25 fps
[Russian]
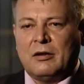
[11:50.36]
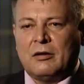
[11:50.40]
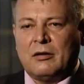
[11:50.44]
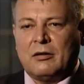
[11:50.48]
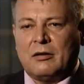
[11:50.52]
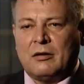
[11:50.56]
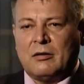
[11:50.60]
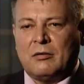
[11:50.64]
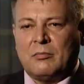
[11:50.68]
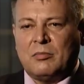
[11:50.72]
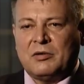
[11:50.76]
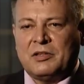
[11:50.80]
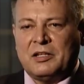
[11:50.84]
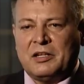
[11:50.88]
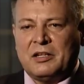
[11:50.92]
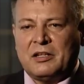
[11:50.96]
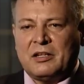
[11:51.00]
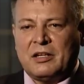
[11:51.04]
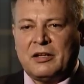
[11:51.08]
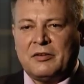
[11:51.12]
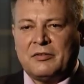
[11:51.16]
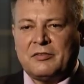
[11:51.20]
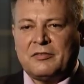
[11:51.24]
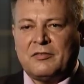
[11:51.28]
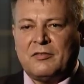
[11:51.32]
э, батарея
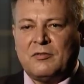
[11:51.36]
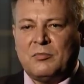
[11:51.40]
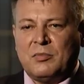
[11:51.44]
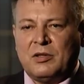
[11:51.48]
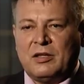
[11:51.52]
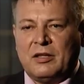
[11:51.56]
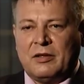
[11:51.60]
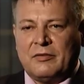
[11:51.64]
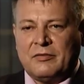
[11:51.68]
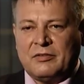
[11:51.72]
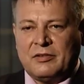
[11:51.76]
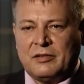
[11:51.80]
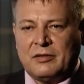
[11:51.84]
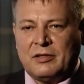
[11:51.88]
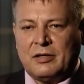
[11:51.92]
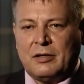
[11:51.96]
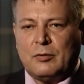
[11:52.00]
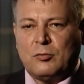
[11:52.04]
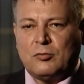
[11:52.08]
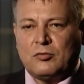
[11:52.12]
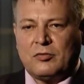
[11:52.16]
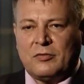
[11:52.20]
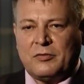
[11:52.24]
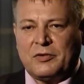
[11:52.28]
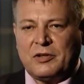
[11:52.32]
Раевского была
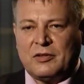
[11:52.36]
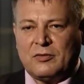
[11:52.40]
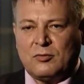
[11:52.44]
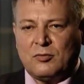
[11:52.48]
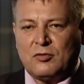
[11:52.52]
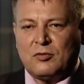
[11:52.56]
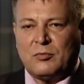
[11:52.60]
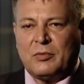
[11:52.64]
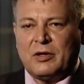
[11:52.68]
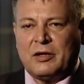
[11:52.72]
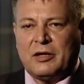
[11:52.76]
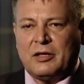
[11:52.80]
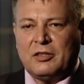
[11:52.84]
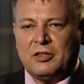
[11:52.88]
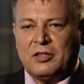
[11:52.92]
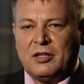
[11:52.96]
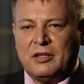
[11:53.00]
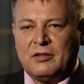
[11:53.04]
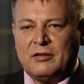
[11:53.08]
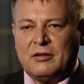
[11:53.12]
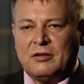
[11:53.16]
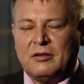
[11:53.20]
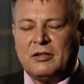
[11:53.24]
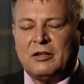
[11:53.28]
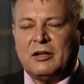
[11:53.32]
взята уже французами
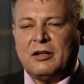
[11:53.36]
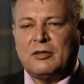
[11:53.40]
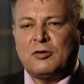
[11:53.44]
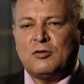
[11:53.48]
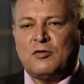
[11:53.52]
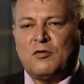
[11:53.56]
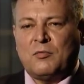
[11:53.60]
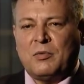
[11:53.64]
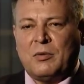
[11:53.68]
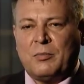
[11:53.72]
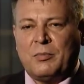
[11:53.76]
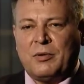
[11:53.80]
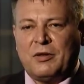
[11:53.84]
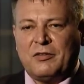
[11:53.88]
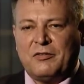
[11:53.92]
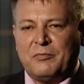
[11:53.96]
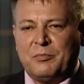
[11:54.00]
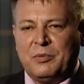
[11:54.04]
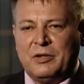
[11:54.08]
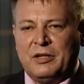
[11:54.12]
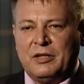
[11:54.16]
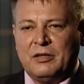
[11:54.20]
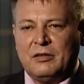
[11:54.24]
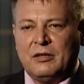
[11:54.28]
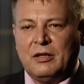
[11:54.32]
окончательно, Лихачев попал в
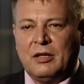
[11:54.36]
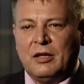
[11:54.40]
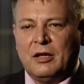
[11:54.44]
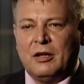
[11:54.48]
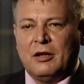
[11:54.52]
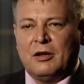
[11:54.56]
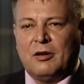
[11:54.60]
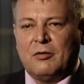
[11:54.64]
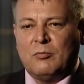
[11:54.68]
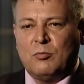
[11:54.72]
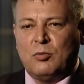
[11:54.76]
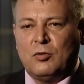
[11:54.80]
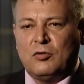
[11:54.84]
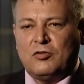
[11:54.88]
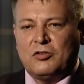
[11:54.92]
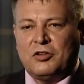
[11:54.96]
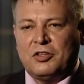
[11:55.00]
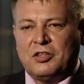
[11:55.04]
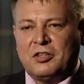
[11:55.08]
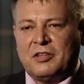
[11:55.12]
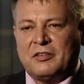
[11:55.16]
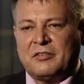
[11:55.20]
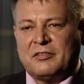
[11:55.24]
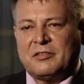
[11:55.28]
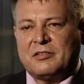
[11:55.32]
плен.
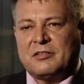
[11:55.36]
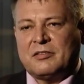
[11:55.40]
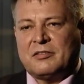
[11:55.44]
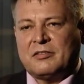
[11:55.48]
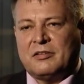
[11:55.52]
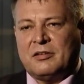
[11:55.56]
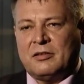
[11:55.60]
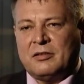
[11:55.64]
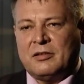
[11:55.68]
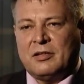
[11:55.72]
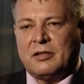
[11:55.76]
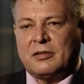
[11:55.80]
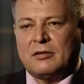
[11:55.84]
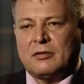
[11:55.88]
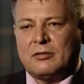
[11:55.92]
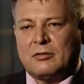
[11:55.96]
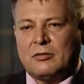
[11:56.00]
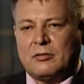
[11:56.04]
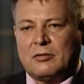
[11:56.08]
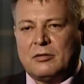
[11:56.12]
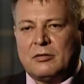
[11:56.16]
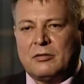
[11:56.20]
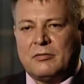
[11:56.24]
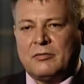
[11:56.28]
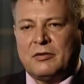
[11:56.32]
Большая часть солдат
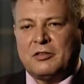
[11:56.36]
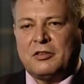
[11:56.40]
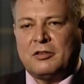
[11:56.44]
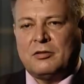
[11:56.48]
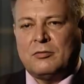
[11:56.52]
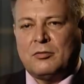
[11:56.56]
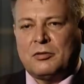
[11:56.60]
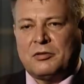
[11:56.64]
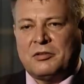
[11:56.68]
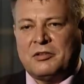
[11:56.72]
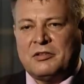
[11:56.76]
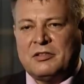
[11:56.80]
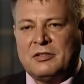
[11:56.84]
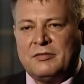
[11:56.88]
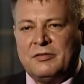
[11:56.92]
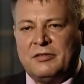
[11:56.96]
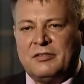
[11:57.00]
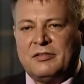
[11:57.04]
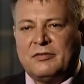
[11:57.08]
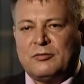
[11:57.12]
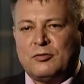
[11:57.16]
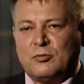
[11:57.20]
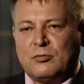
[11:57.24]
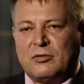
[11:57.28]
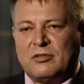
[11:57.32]
24-й э,
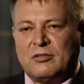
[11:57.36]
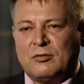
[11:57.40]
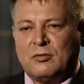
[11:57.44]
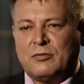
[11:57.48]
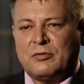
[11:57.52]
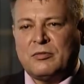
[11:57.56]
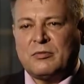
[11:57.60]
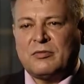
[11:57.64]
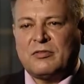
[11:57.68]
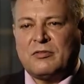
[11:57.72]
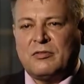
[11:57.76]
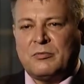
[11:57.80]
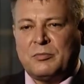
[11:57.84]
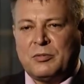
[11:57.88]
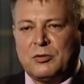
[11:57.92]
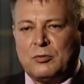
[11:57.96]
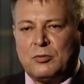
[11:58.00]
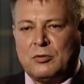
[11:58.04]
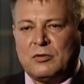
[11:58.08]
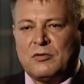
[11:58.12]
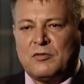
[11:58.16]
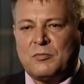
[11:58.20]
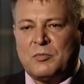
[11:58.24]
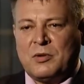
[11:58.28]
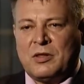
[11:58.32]
дивизии, в том числе Уфимского
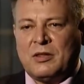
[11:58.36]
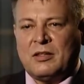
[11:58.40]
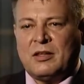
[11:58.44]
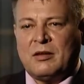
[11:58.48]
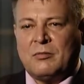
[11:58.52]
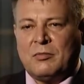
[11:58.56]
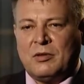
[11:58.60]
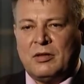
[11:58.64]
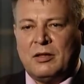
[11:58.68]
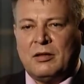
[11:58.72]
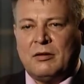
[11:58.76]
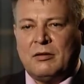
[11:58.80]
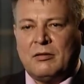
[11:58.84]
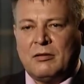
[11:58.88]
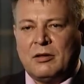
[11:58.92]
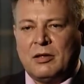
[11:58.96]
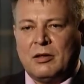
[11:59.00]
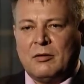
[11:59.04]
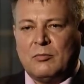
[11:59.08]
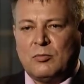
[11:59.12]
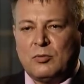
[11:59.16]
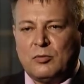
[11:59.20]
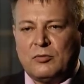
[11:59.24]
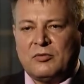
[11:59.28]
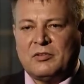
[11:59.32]
пехотного полка, была
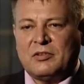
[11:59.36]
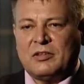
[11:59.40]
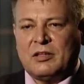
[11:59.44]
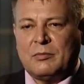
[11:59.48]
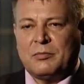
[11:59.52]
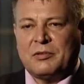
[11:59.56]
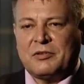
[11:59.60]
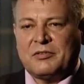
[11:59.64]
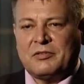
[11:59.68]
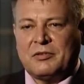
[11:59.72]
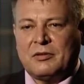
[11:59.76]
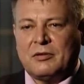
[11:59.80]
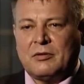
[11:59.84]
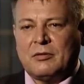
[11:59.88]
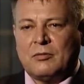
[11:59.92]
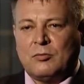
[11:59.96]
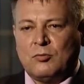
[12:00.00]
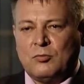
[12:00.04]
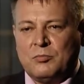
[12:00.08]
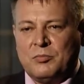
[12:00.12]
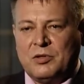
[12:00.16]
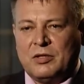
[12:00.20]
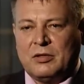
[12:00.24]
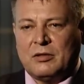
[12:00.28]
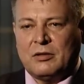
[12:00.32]
просто-напросто
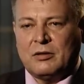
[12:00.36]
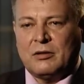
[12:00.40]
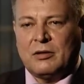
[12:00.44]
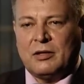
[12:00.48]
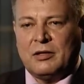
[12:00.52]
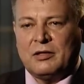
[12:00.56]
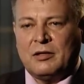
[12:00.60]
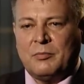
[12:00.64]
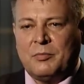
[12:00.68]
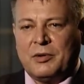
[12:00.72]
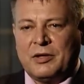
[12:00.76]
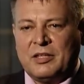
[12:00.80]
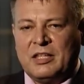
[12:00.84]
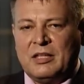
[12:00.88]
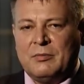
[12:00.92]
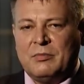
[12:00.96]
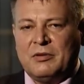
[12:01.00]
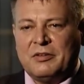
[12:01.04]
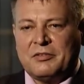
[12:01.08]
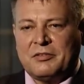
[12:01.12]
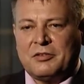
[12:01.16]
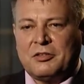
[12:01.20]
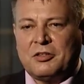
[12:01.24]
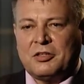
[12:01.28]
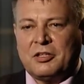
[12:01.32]
убита. Они
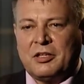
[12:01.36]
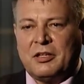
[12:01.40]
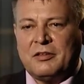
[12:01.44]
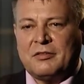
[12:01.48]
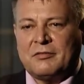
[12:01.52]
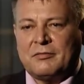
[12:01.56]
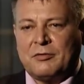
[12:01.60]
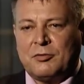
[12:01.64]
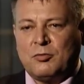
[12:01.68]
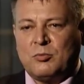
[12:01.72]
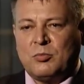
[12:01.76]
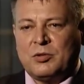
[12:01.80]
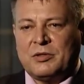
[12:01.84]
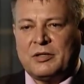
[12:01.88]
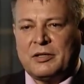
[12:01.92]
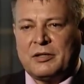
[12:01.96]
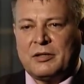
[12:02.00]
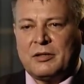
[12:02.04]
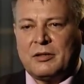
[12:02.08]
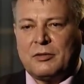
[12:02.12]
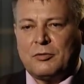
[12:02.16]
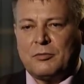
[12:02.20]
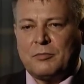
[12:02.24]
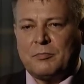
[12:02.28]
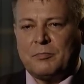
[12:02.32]
погибли, защищая свою
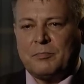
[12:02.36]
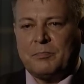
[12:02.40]
батарею.